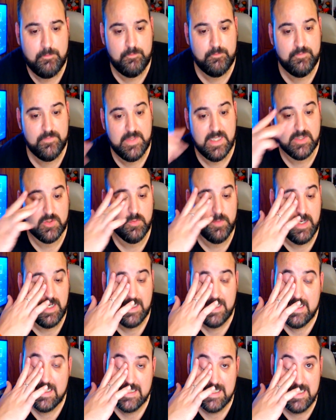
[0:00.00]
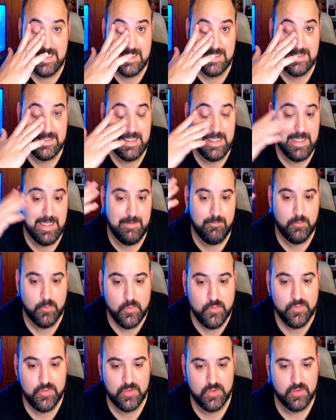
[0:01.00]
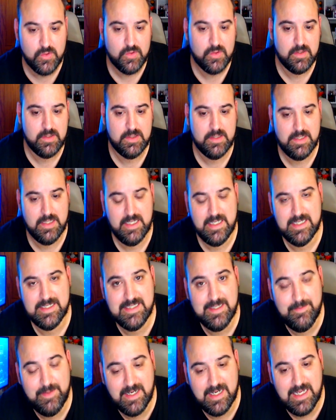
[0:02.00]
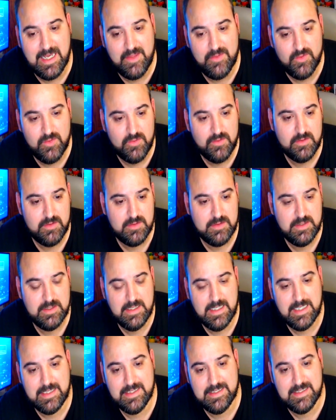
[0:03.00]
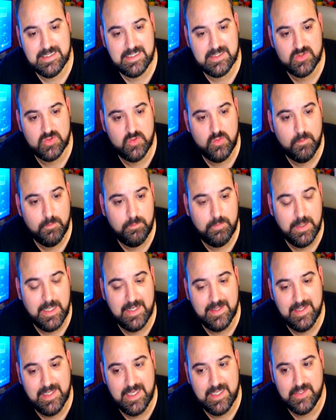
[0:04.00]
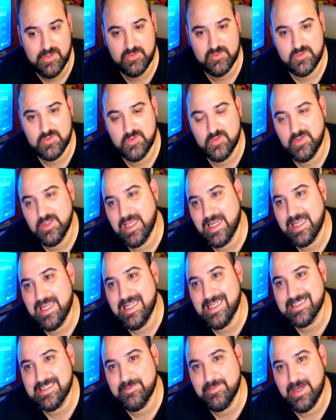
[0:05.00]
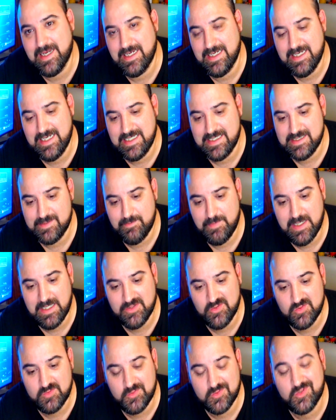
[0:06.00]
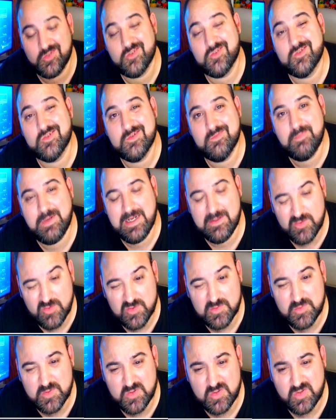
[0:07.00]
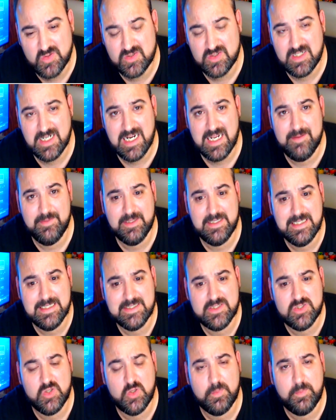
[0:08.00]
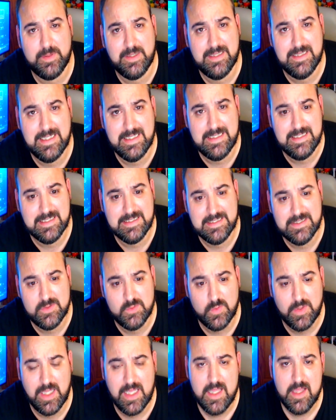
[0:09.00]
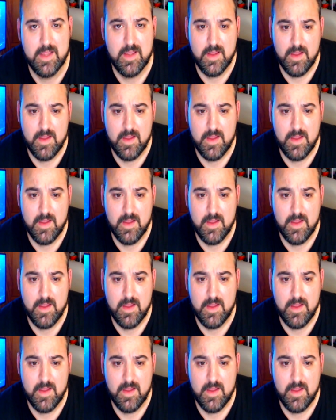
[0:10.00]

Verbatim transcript: de sumergirse en este mundo, en este mercado, hace tan solo un par de años, ¿no? Y aquí las imágenes, para todos, para todos vosotros. Realmente es sorprendente, sin duda.